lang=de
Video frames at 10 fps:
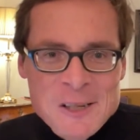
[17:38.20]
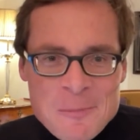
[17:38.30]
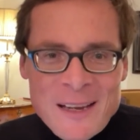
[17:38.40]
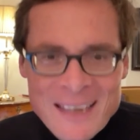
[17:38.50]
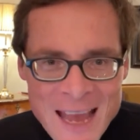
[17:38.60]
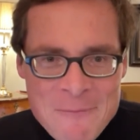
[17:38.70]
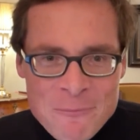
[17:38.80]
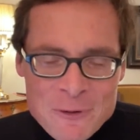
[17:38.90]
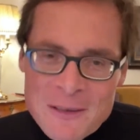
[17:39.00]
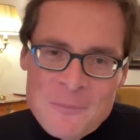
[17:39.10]
zu
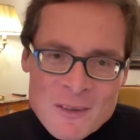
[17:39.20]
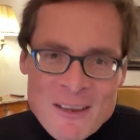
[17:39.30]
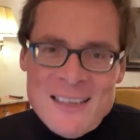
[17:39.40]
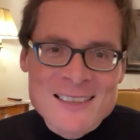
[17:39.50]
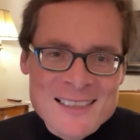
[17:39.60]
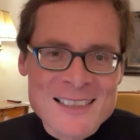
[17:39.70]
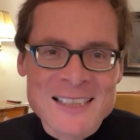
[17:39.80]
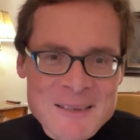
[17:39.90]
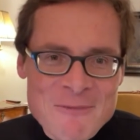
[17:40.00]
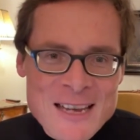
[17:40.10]
bekämpfen, während sie
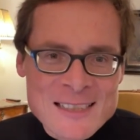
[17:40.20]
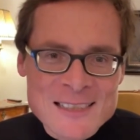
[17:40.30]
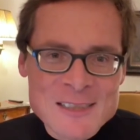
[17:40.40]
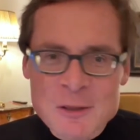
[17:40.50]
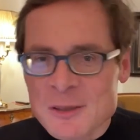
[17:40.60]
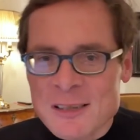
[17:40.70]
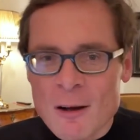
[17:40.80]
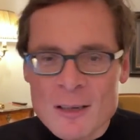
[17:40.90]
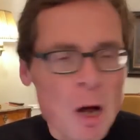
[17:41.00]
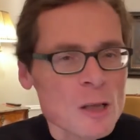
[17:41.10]
sich im Westen
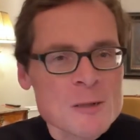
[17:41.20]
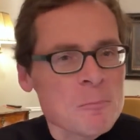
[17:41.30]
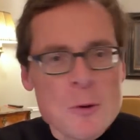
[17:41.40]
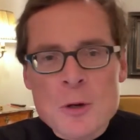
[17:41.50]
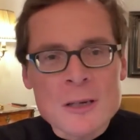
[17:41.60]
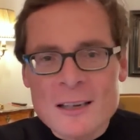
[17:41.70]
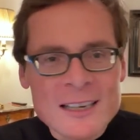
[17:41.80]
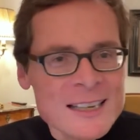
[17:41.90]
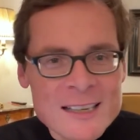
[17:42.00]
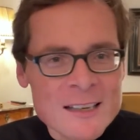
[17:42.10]
sozusagen als
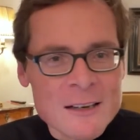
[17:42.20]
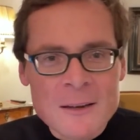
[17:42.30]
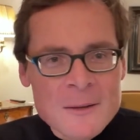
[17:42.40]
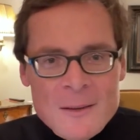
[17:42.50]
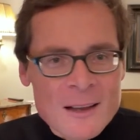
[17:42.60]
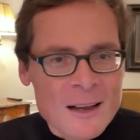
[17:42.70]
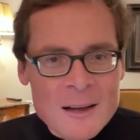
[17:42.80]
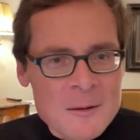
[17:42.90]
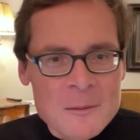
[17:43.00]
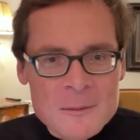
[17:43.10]
bürgerlicher, äh,
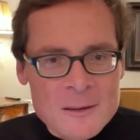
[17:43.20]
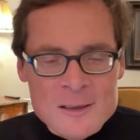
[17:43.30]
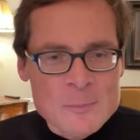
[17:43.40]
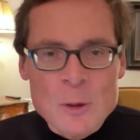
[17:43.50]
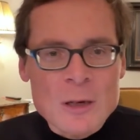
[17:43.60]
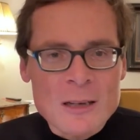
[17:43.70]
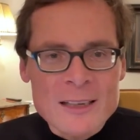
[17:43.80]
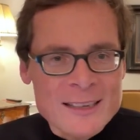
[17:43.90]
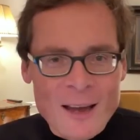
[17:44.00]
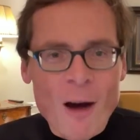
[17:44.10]
als
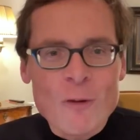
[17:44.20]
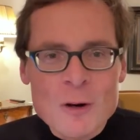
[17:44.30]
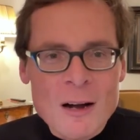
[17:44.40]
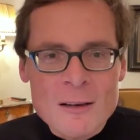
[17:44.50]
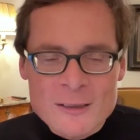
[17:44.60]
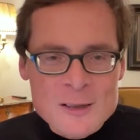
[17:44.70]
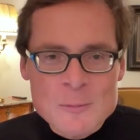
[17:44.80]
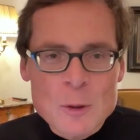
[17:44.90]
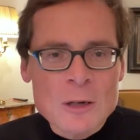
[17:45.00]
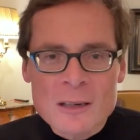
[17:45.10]
bürgerliche Avantgarde,
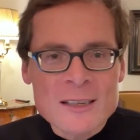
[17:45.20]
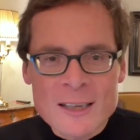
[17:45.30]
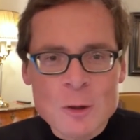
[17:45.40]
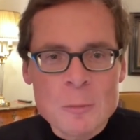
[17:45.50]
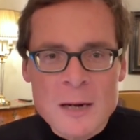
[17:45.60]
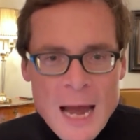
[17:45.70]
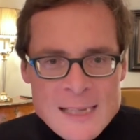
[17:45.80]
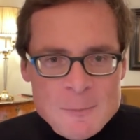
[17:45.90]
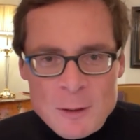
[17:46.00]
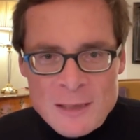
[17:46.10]
als bürgerliche Nummer
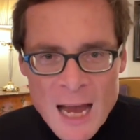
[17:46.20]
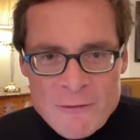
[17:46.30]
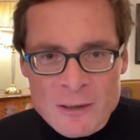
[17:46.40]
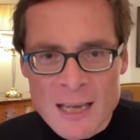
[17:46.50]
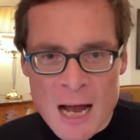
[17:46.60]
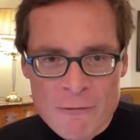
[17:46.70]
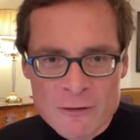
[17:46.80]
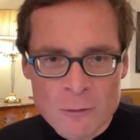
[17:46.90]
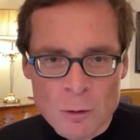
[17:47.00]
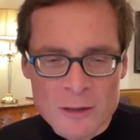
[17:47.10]
1 Partei
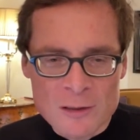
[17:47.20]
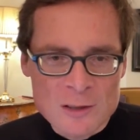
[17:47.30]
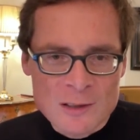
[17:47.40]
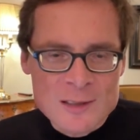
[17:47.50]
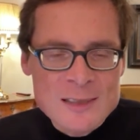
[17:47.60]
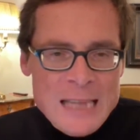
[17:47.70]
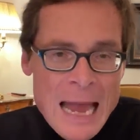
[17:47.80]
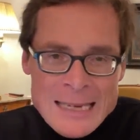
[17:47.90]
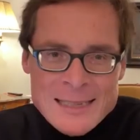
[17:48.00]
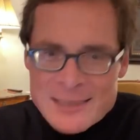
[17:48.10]
verkaufen wollen. Also das das ist
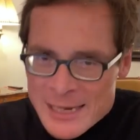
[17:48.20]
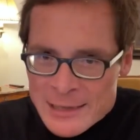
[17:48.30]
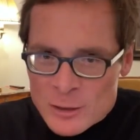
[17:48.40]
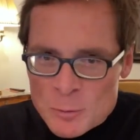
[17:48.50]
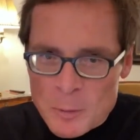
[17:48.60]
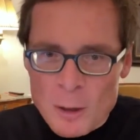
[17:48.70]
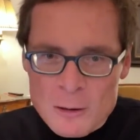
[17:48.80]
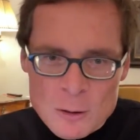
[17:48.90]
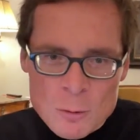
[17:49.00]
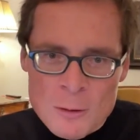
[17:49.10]
eine
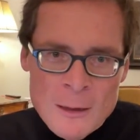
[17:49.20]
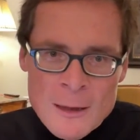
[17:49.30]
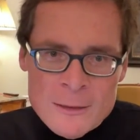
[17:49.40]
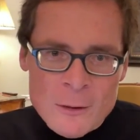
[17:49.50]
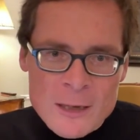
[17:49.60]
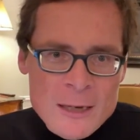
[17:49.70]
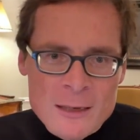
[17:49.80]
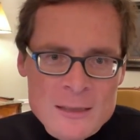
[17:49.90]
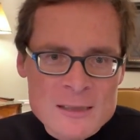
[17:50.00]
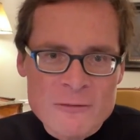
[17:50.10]
Seelenspaltung.
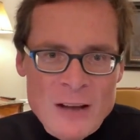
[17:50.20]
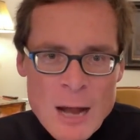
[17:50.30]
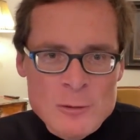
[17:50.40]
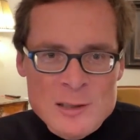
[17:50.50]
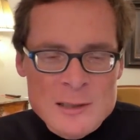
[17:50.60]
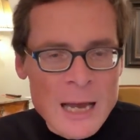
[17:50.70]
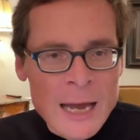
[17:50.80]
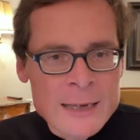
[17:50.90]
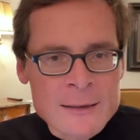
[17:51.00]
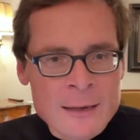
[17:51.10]
Dagegen ist Faust
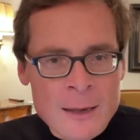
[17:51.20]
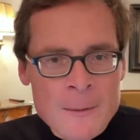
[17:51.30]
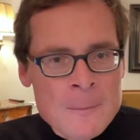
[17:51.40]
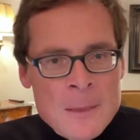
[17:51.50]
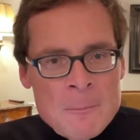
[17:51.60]
ein äh,